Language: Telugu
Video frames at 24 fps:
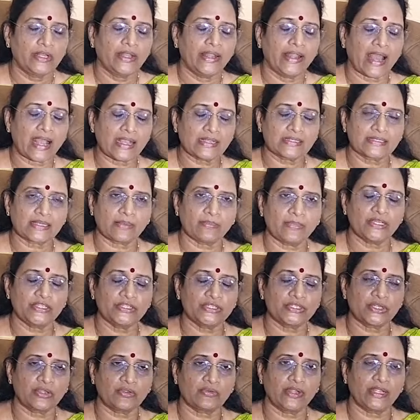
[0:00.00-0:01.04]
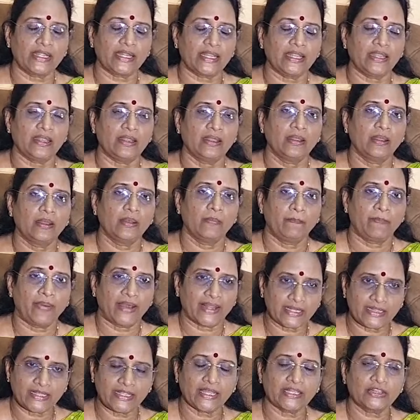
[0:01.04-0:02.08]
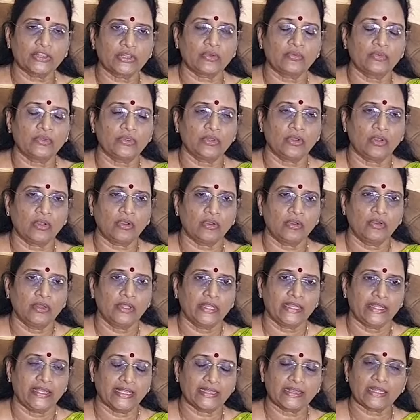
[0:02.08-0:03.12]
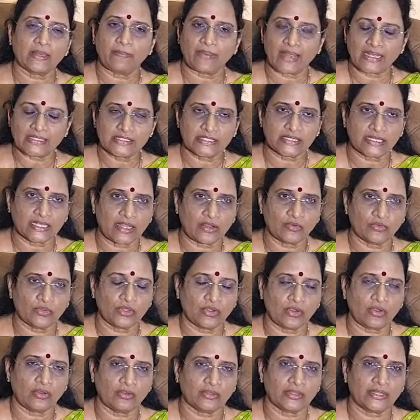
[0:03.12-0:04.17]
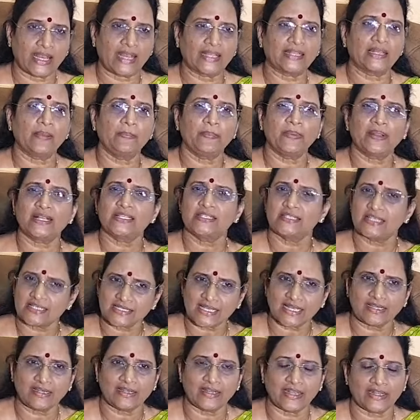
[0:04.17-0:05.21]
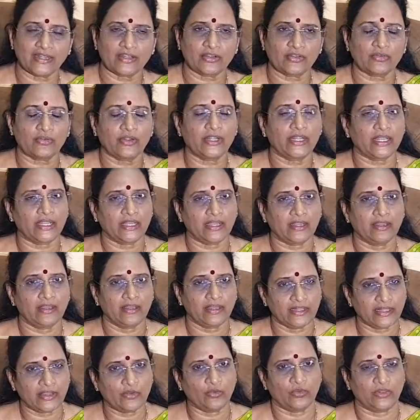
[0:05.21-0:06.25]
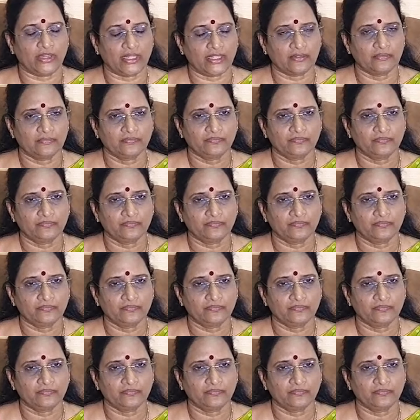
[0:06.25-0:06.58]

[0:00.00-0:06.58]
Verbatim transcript: నాకు సంబంధించినటువంటి పరిధి ఎంత ఉందో ఎంత బాధ్యతగా ఉందో దాదాపుగా చేశాననేటటువంటి ఇదే ఉంది